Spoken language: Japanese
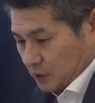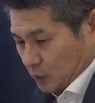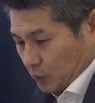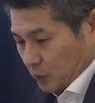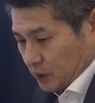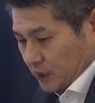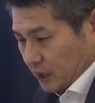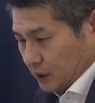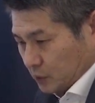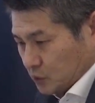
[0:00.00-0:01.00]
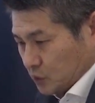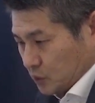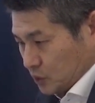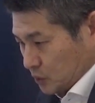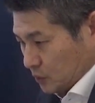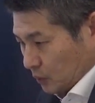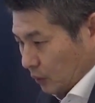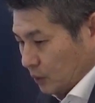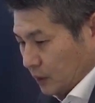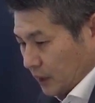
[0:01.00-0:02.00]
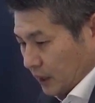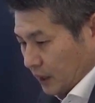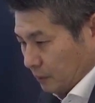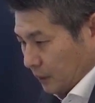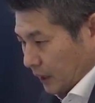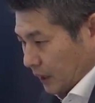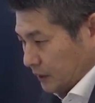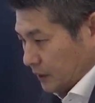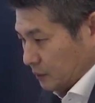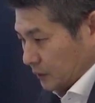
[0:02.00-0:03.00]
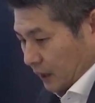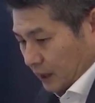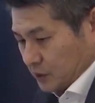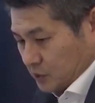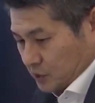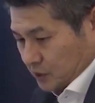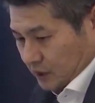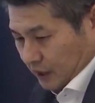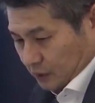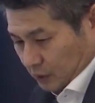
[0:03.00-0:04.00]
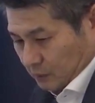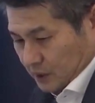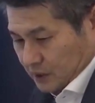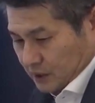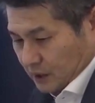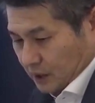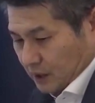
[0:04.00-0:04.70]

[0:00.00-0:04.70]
そこ以来の水準と、かなりの高い水準になっております。